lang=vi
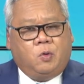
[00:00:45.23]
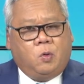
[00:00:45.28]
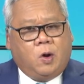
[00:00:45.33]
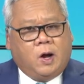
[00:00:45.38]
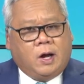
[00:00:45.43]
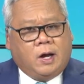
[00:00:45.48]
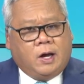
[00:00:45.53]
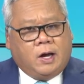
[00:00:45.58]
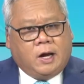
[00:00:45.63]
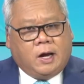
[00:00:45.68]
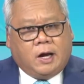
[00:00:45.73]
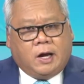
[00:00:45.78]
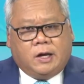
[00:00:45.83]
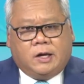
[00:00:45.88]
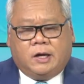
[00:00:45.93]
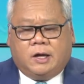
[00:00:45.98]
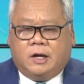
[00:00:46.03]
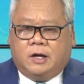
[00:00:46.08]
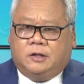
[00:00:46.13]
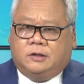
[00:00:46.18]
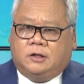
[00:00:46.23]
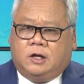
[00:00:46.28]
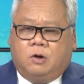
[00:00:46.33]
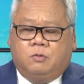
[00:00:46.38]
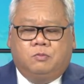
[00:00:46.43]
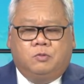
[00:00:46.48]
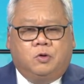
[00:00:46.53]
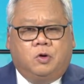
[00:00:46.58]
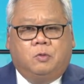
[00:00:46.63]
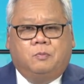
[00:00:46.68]
qua hai hệ
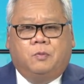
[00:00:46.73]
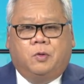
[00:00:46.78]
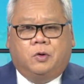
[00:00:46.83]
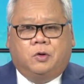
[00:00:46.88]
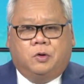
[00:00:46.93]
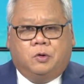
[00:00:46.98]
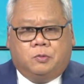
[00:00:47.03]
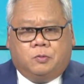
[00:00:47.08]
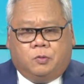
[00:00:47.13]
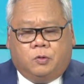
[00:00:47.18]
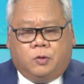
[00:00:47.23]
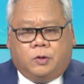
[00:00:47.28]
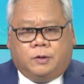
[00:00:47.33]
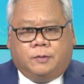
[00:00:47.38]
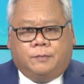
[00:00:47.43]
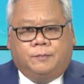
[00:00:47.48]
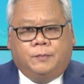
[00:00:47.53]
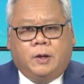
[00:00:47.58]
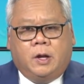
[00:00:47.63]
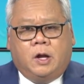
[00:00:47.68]
thống cùng một lúc luôn.